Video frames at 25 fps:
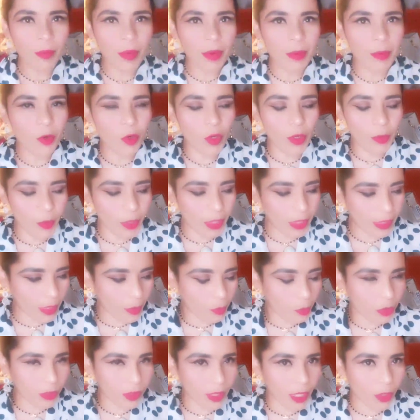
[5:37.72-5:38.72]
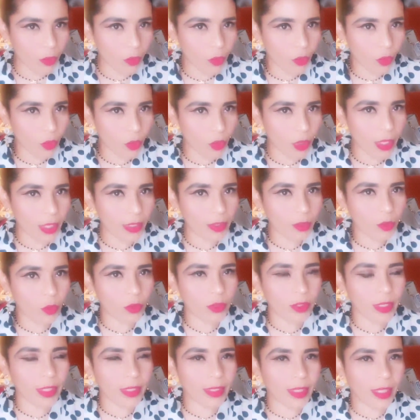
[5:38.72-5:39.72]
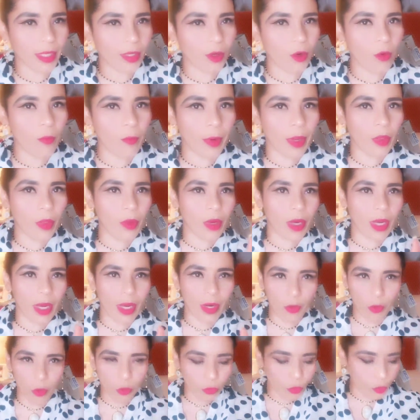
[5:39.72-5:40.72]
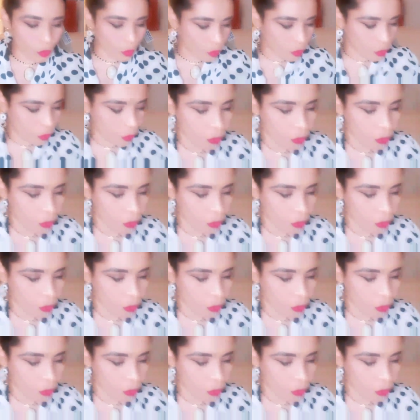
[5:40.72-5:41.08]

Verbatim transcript: Primero les voy a estar mostrando las cosas que he comprado en el arroz.